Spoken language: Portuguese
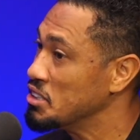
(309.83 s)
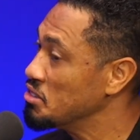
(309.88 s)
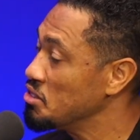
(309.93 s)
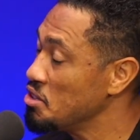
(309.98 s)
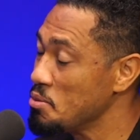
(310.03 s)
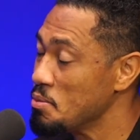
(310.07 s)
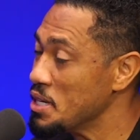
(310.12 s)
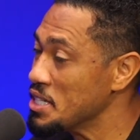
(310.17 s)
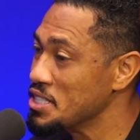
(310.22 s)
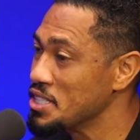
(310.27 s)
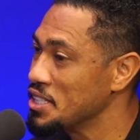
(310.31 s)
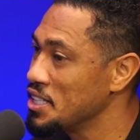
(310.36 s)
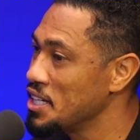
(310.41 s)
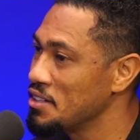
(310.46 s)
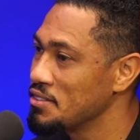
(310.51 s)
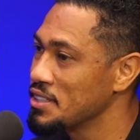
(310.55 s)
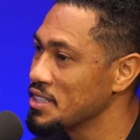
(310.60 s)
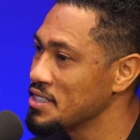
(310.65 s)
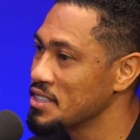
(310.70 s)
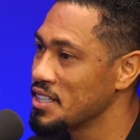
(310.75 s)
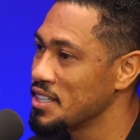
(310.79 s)

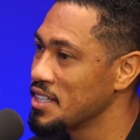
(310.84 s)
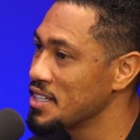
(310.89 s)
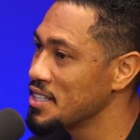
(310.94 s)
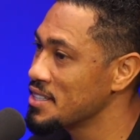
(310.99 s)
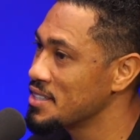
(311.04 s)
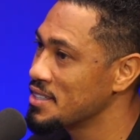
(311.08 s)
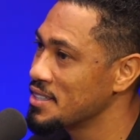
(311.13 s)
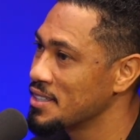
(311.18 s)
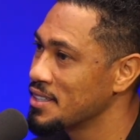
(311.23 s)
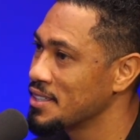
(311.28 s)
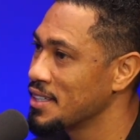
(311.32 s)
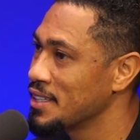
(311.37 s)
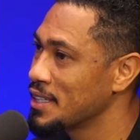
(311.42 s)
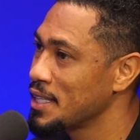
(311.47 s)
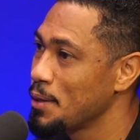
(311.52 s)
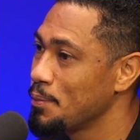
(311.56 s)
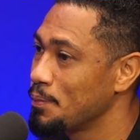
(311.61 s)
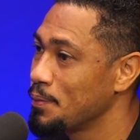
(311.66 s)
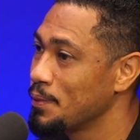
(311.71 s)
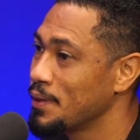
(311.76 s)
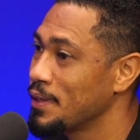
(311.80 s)
imaginava que seria assim. Porque até... o
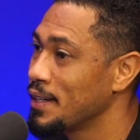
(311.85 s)
Ribeirinho é.